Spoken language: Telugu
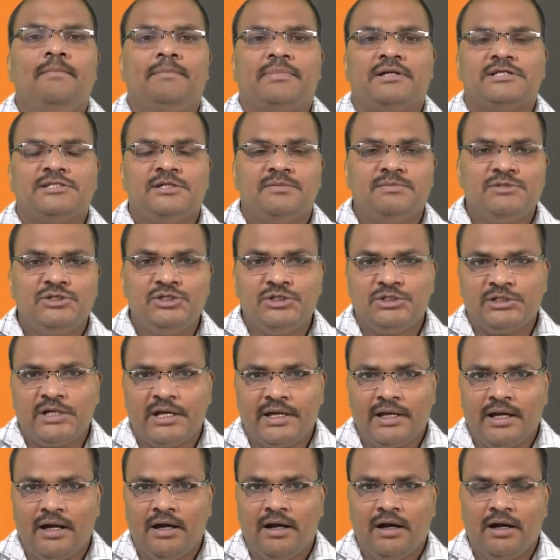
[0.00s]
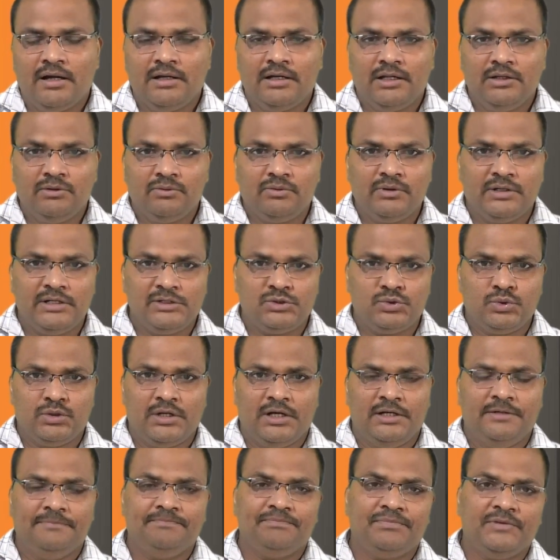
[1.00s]
ప్రశంసించాయా అన్నది కూడా
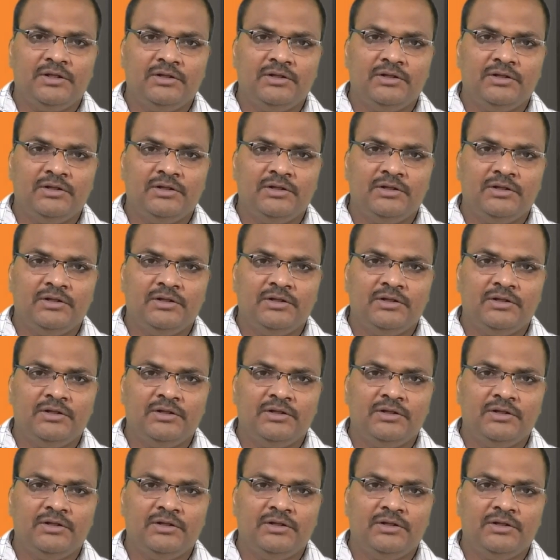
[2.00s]
చూడాలి